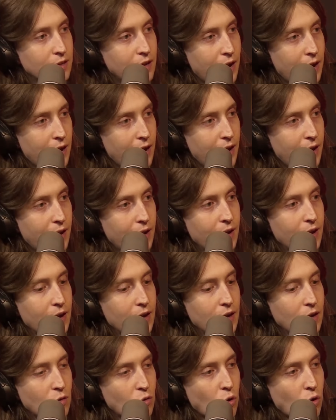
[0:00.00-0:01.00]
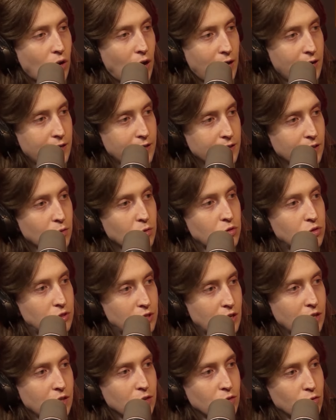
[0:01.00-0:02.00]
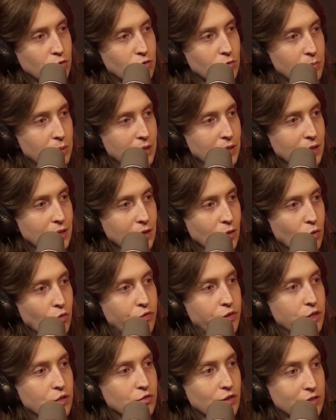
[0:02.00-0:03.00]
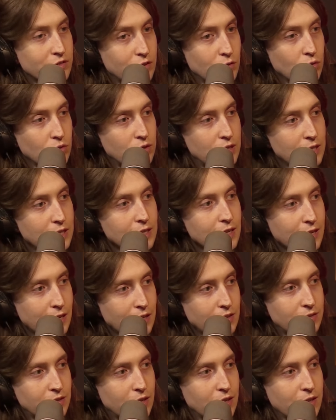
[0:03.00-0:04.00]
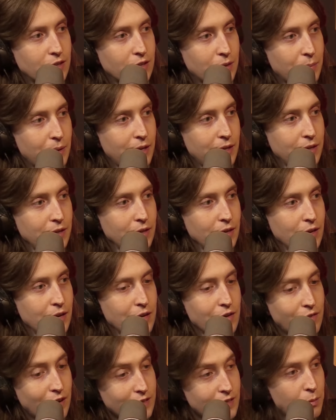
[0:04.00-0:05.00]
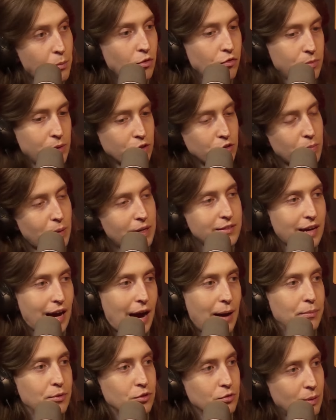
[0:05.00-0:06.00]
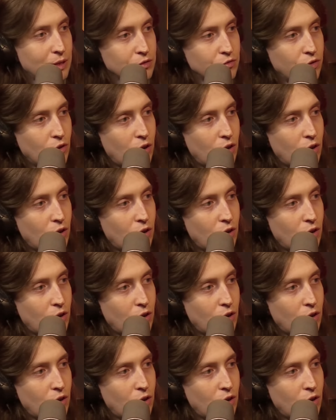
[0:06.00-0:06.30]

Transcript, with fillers: é, cocaína no sangue do zumbi, o vírus vai se nutrir daquele sangue também e vai ter movimentos mais rápidos, mais